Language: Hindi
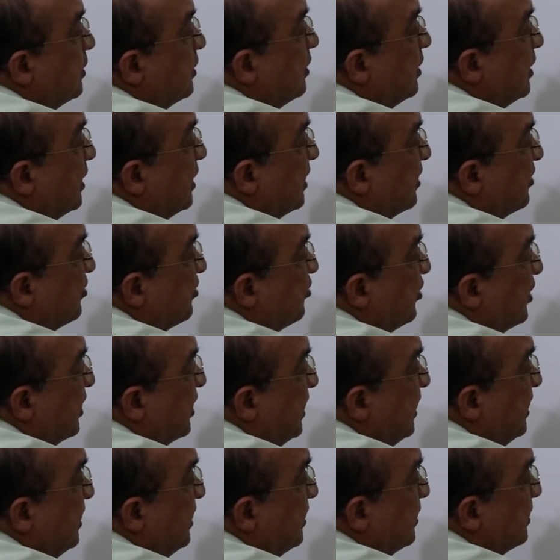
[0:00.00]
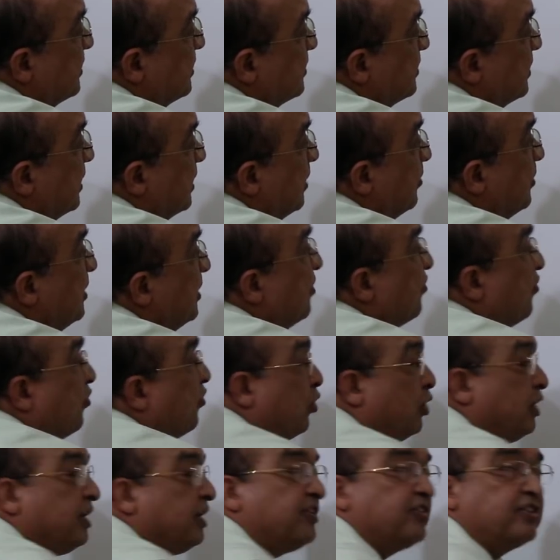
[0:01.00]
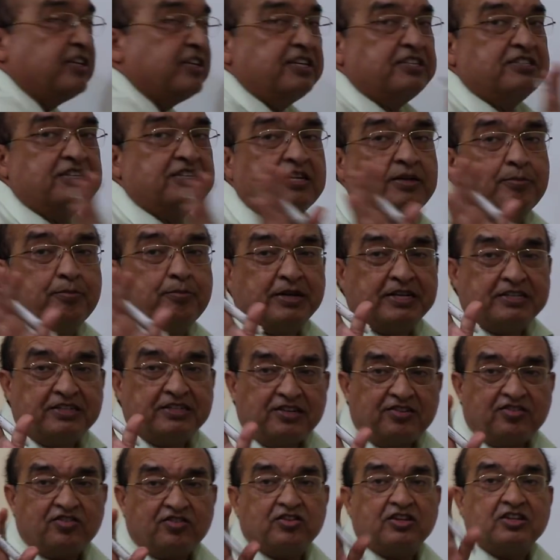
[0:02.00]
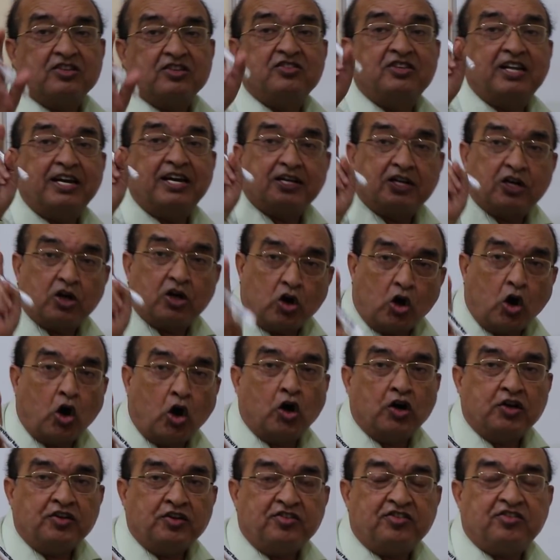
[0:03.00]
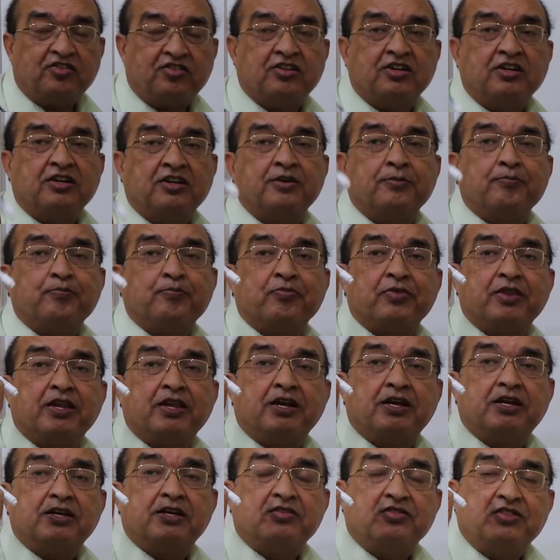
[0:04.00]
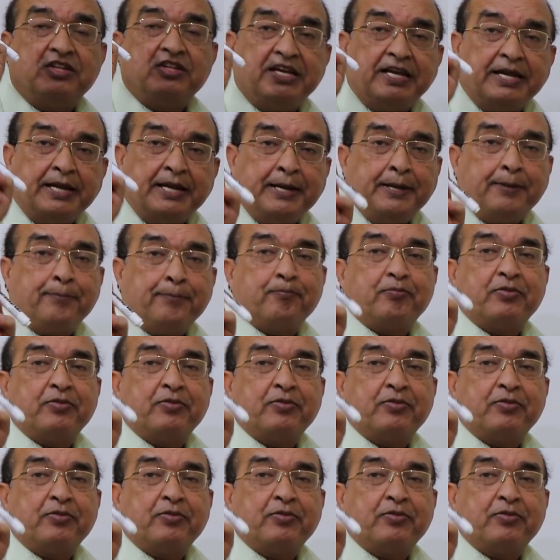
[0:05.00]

टैक्स रेट मैंने वो डिस्क्रिशनरी मेजर्स दैट कॉज दी